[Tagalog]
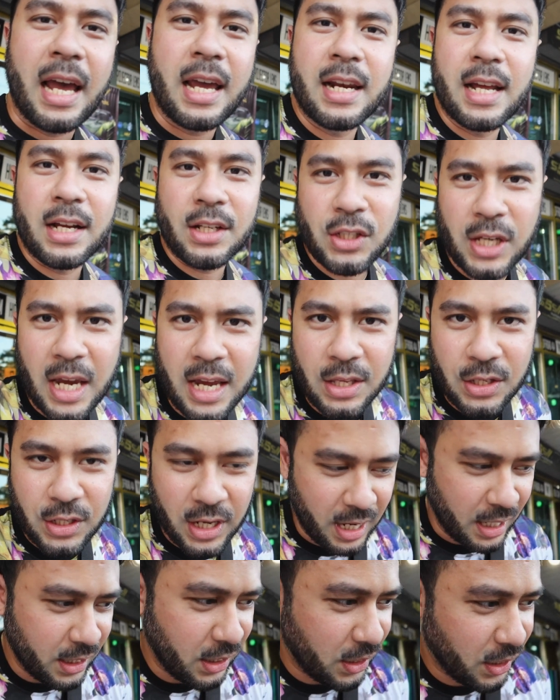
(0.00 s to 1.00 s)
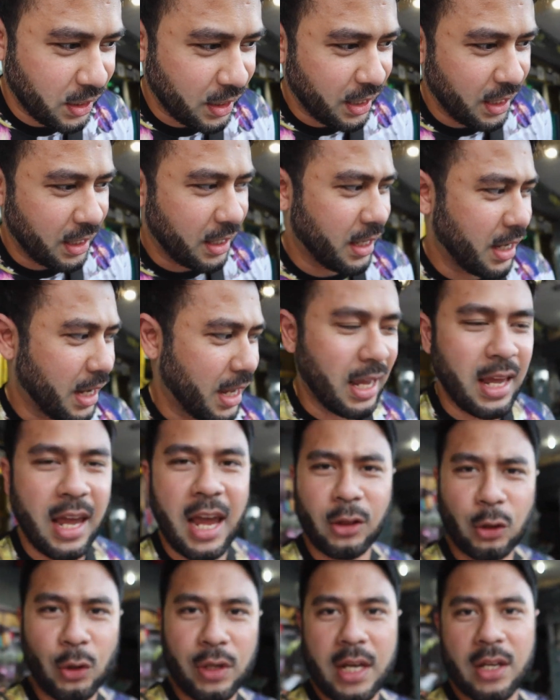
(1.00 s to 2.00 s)
tayo ng changes
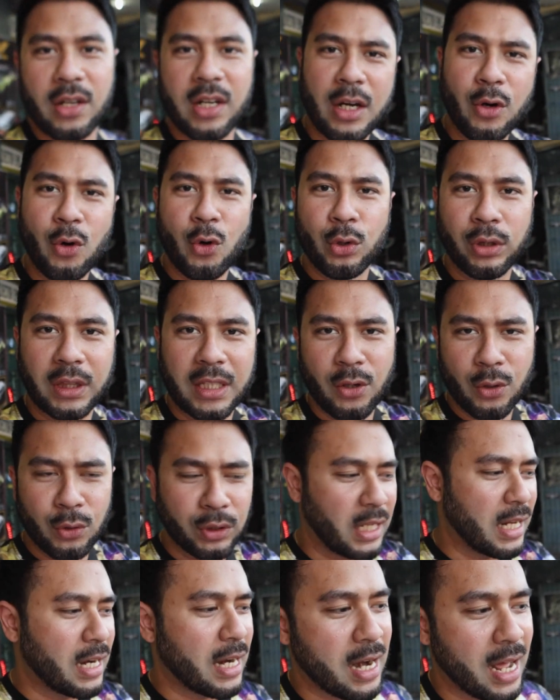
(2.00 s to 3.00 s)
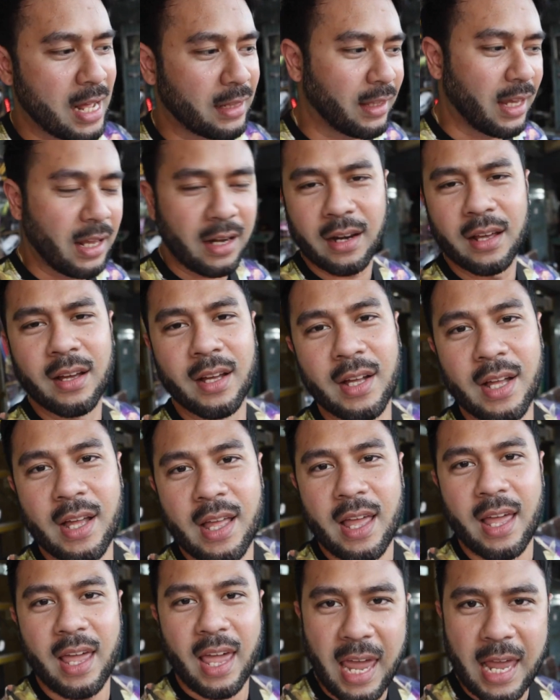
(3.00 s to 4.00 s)
ito na yun, inuunti-unti na natin
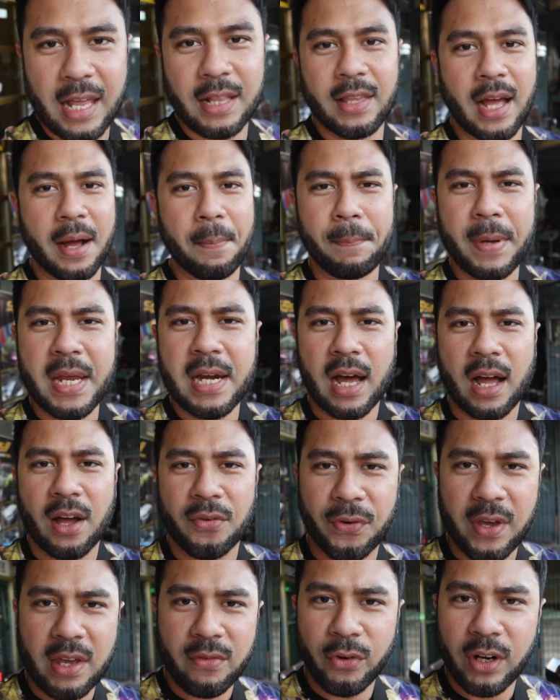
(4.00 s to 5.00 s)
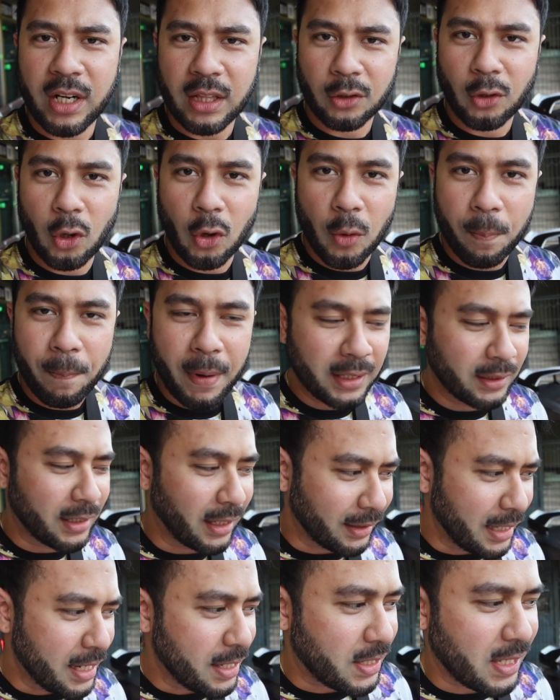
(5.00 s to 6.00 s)
and ang pinaka-favorite ko
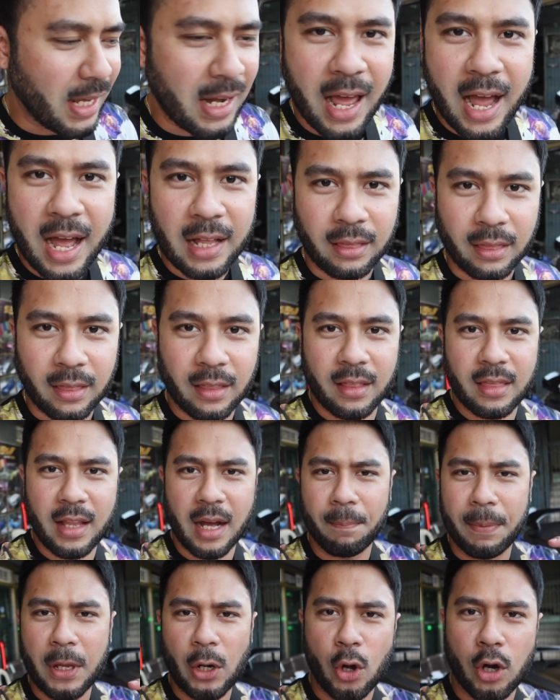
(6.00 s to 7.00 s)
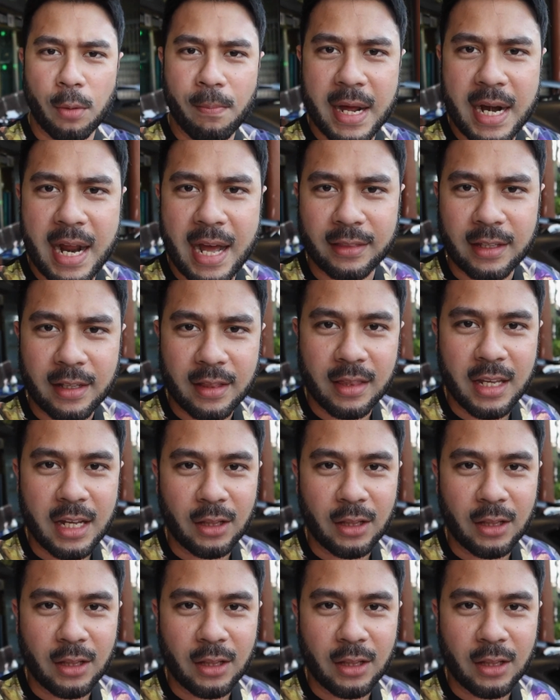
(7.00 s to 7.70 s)
pagdating sa lahat ng pinorma natin